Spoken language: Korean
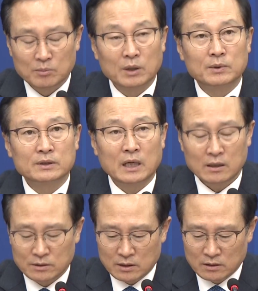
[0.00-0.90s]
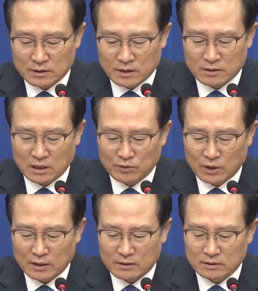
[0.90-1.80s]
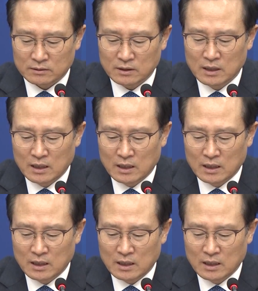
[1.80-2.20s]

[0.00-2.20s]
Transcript: 법원 행정처장과 같은